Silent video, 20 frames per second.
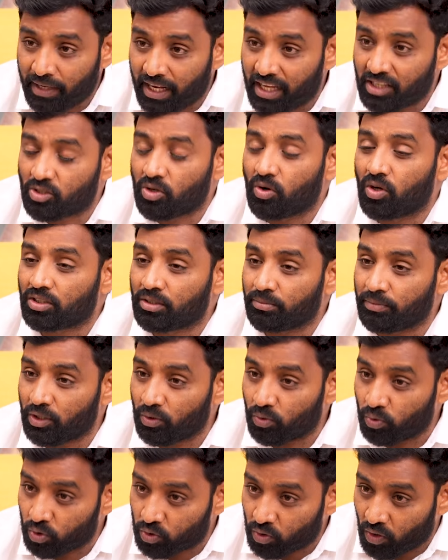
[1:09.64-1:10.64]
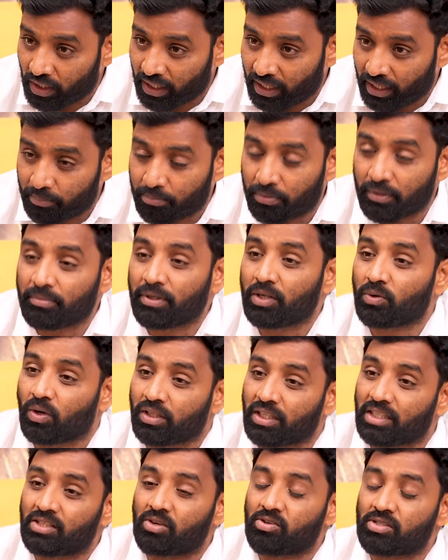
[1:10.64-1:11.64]
ప్లేస్లో వచ్చి మీరు కూర్చొని ఇప్పుడు మీరు
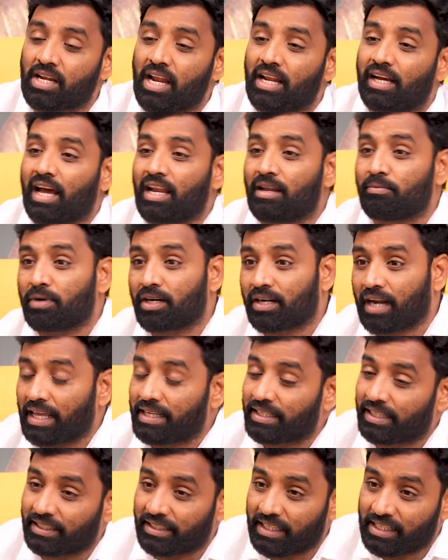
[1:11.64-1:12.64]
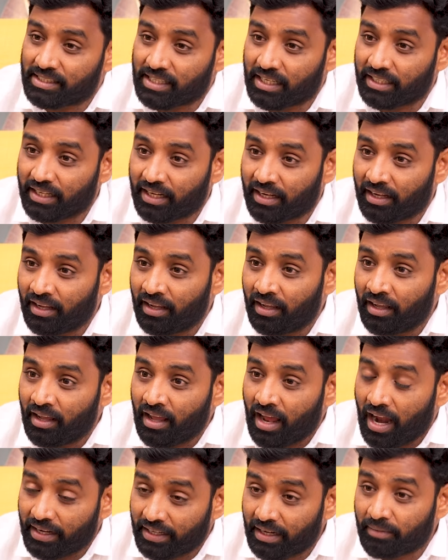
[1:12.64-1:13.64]
వంద సంవత్సరాల కాలం పాటు రాజకీయం చేస్తుంటే
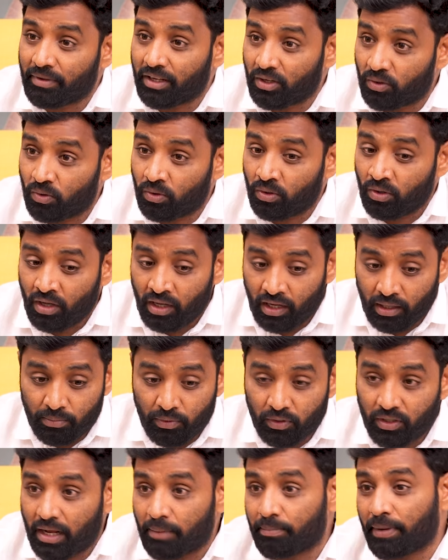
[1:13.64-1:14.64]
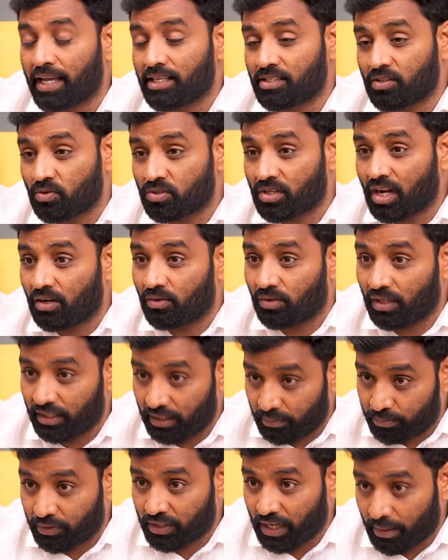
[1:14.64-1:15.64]
అంటే మీరు ఇప్పుడు డెబ్బై ఐదు సంవత్సరాలు ఉన్నాయి
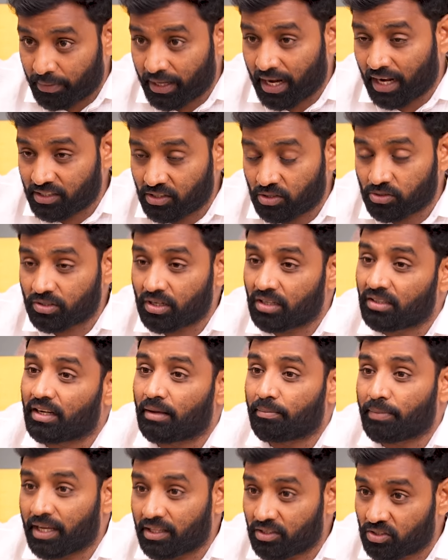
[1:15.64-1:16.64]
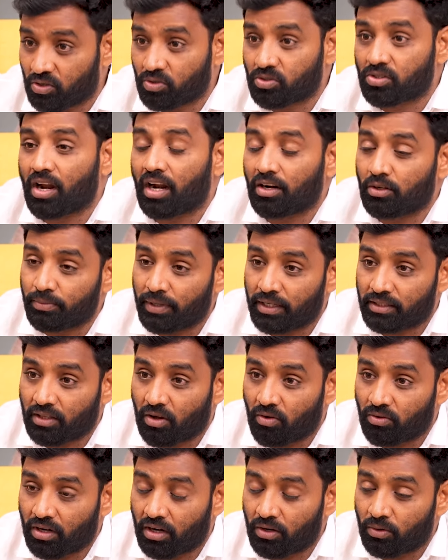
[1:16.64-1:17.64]
ఇప్పుడు డెబ్బై నాలుగు సంవత్సరాలు డెబ్బై ఐదు సంవత్సరాలు అడుగు పెడతా
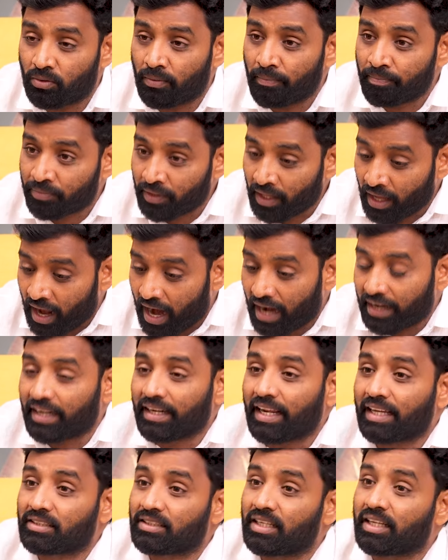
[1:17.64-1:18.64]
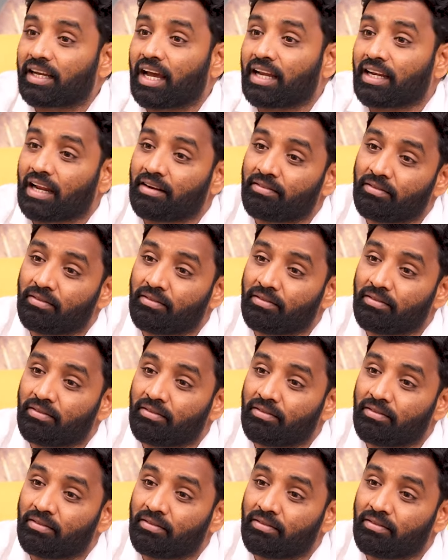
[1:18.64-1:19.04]
ఉన్నాడు అంటే నెక్స్ట్ ఇంకా